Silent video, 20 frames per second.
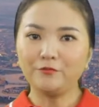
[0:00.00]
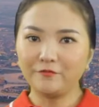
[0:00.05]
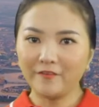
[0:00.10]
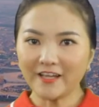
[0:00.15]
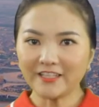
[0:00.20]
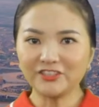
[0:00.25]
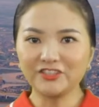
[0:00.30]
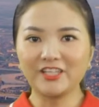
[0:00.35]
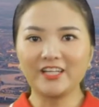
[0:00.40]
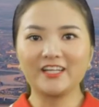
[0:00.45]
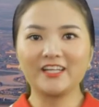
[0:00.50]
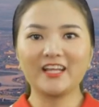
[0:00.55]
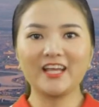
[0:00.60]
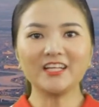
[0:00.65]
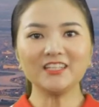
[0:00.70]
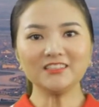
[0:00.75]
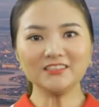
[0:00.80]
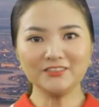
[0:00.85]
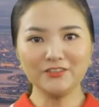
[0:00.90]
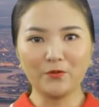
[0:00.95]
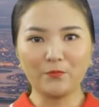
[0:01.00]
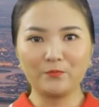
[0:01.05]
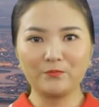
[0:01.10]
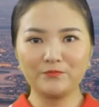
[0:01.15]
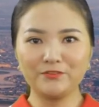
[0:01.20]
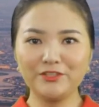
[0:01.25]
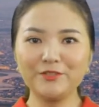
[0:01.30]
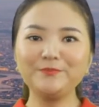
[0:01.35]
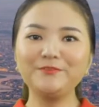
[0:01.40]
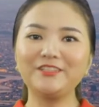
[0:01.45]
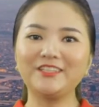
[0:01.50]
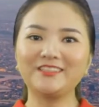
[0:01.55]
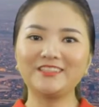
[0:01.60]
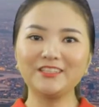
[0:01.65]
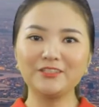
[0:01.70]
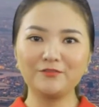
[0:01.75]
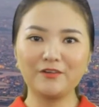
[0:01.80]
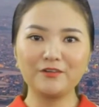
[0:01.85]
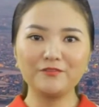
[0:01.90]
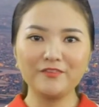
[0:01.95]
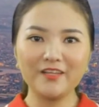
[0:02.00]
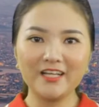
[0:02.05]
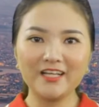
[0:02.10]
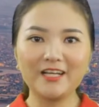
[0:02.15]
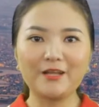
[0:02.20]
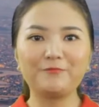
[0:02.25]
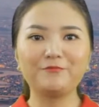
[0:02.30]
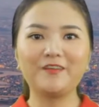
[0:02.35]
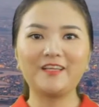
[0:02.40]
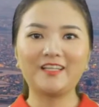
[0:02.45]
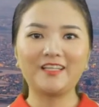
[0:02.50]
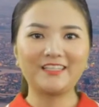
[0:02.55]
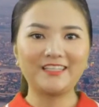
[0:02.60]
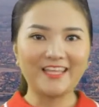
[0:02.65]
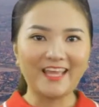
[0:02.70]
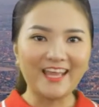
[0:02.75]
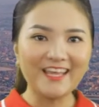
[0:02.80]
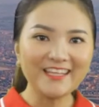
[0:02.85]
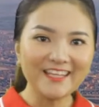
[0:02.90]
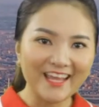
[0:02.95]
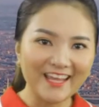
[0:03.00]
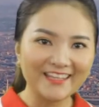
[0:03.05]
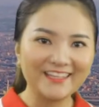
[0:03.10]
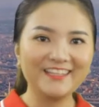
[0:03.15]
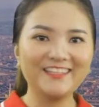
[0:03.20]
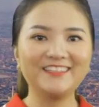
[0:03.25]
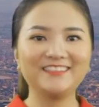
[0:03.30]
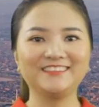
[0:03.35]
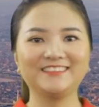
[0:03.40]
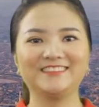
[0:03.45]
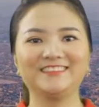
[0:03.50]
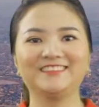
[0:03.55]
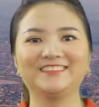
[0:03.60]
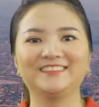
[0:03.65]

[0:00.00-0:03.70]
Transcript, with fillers: phát triển các ứng dụng giúp cho tư vấn viên làm việc dễ dàng hơn.